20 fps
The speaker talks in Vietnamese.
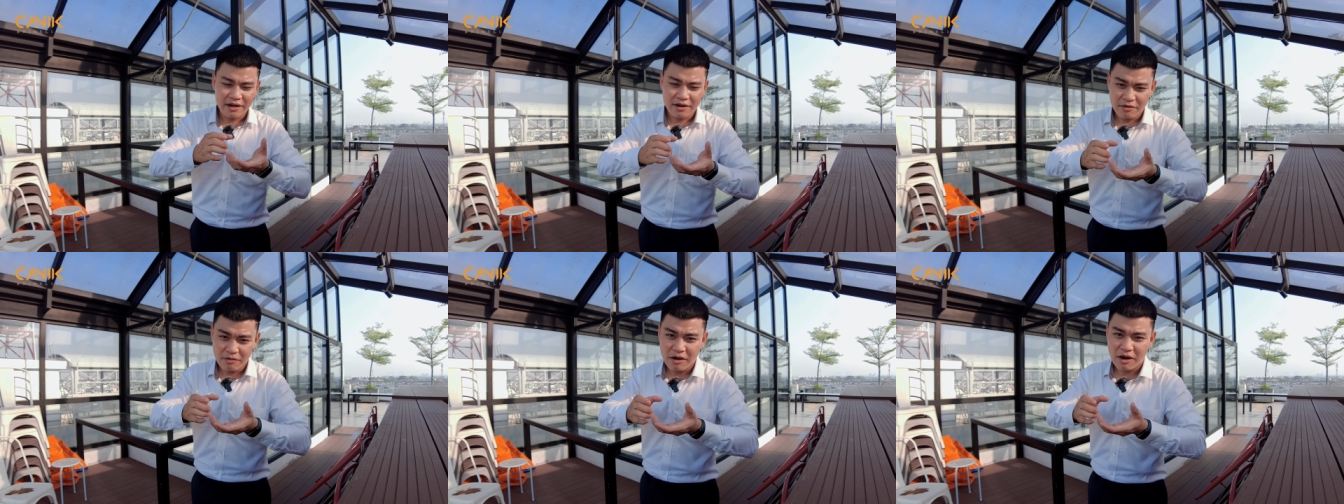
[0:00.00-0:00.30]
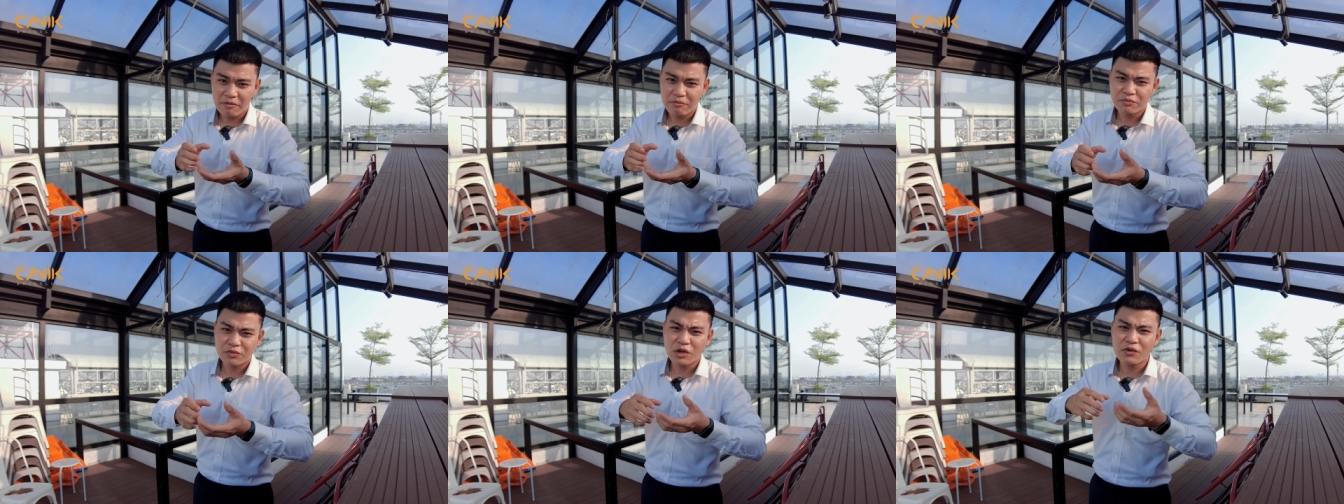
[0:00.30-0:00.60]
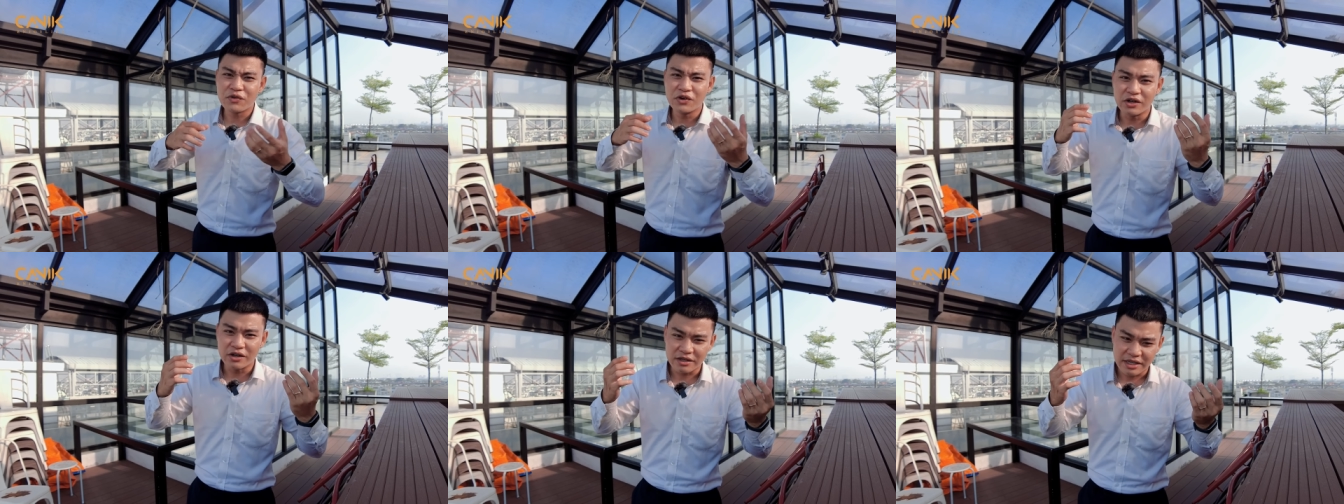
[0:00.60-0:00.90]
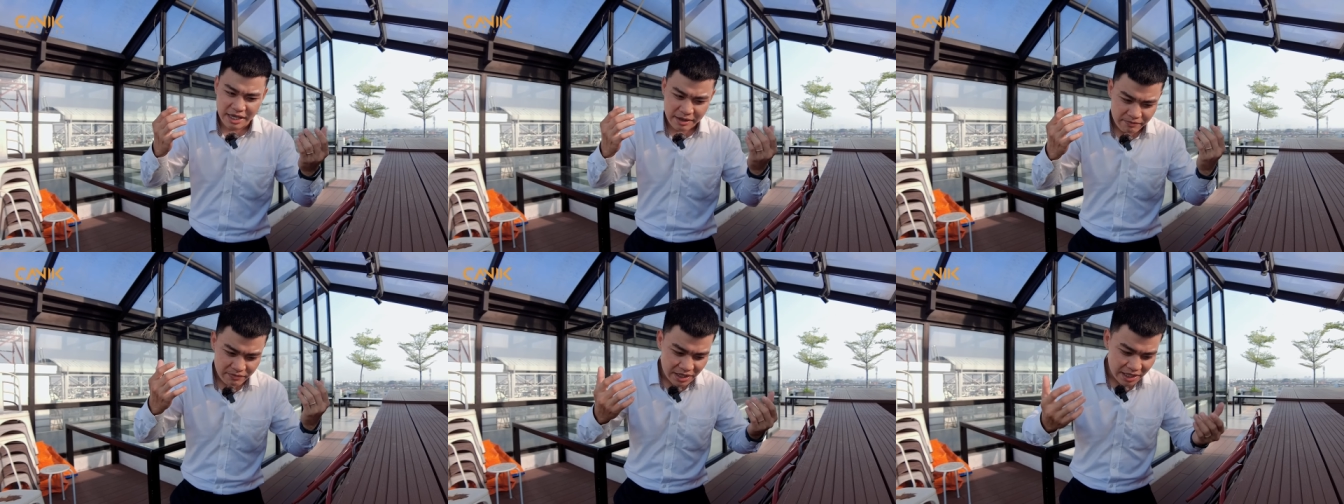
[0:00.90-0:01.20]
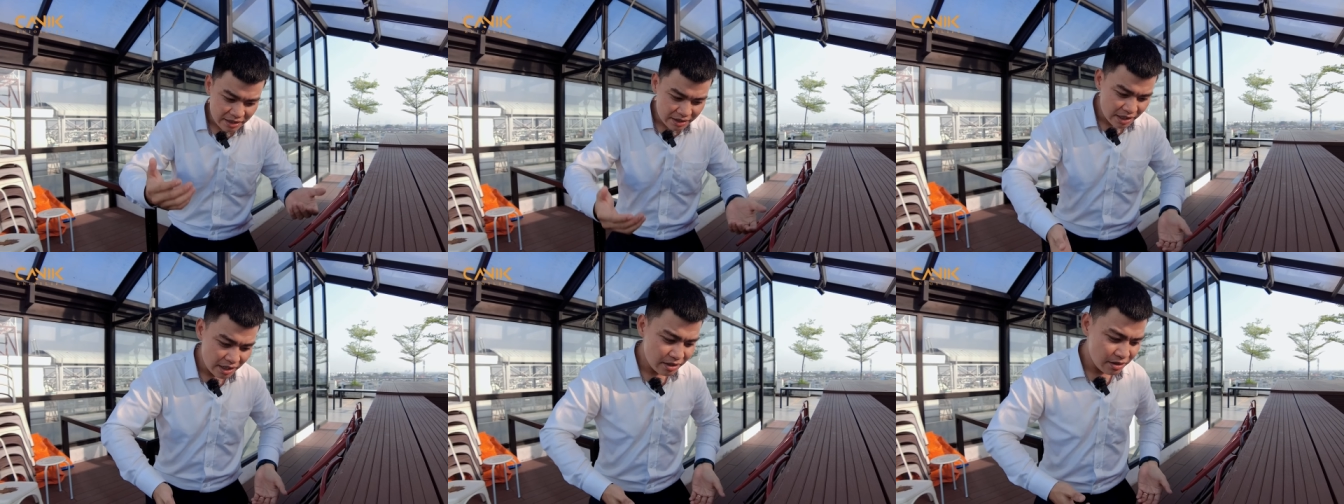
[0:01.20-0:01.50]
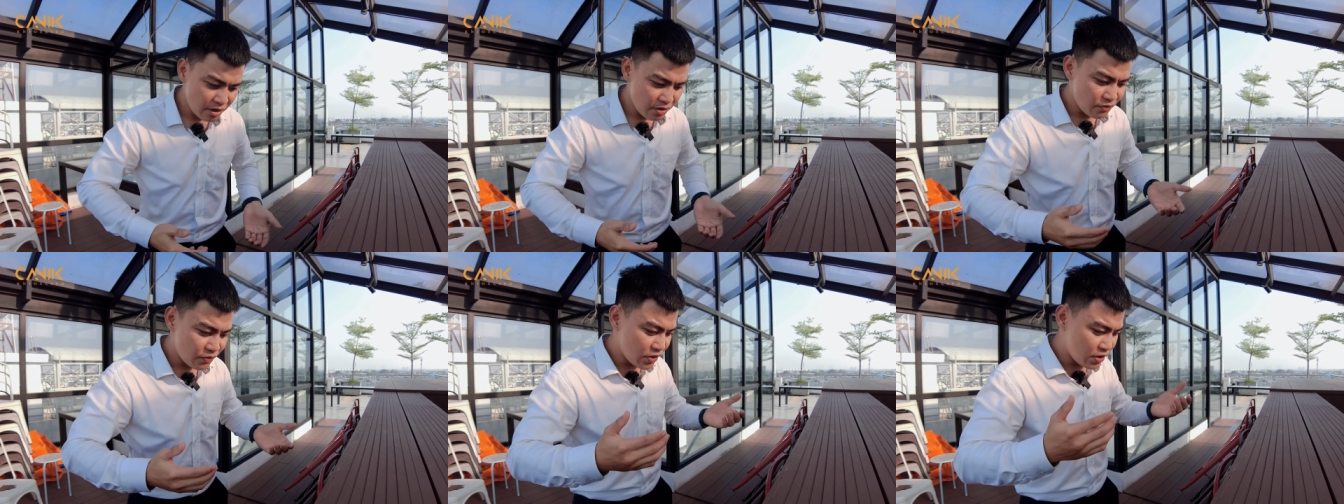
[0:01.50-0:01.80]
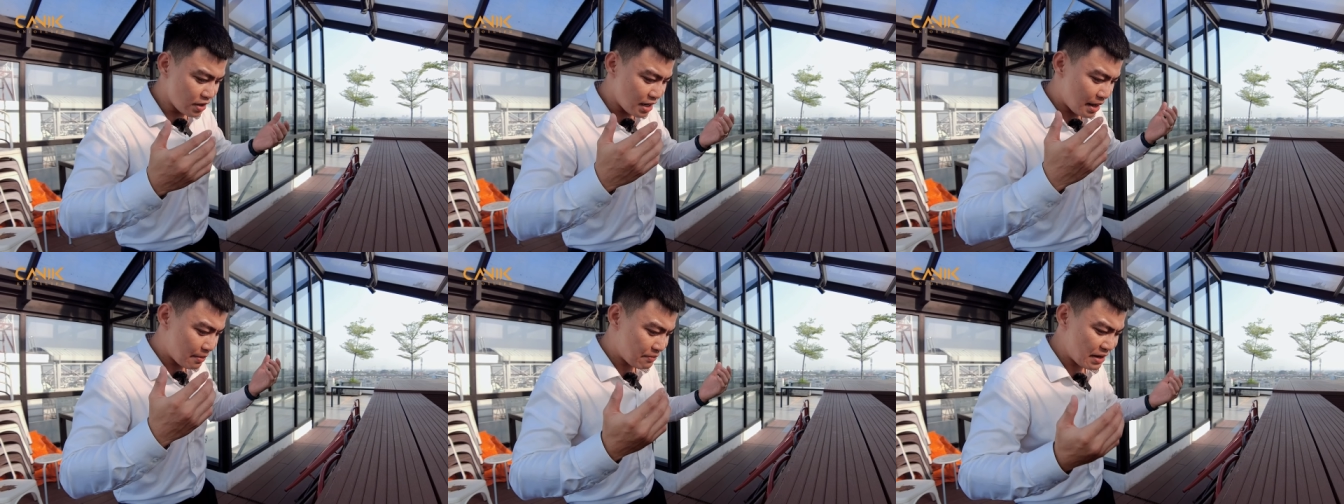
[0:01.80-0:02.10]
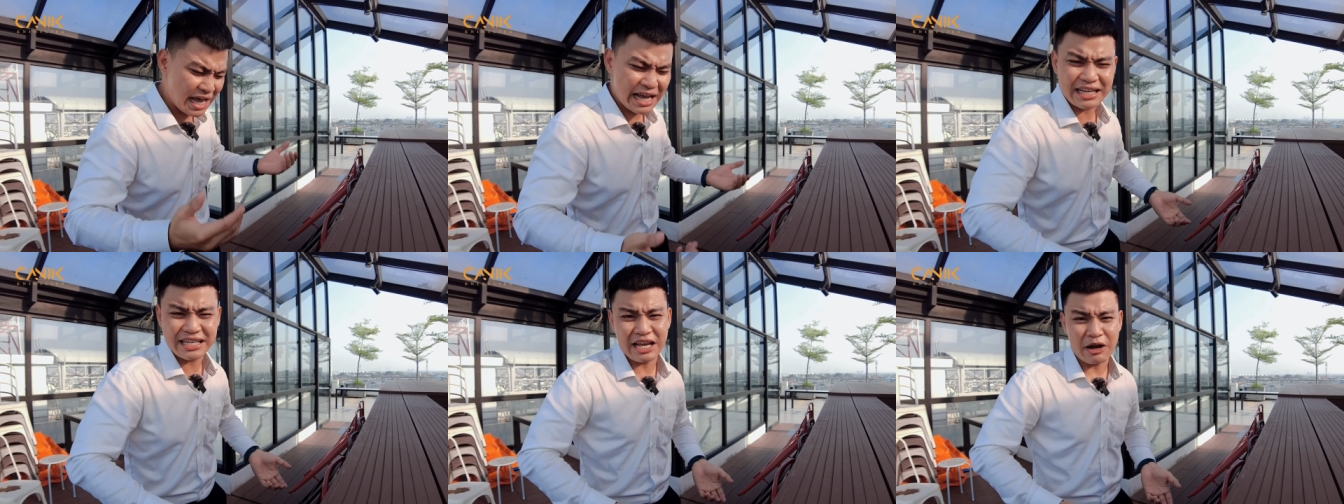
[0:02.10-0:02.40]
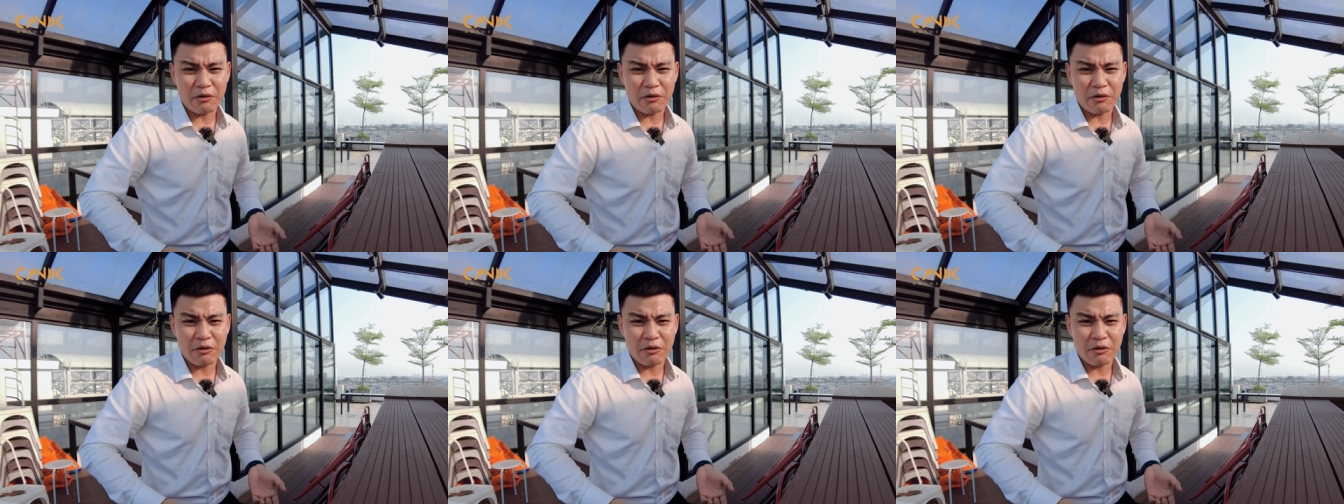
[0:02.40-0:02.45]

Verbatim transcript: đúng không nó vừa chiếm diện tích nó vừa làm nặng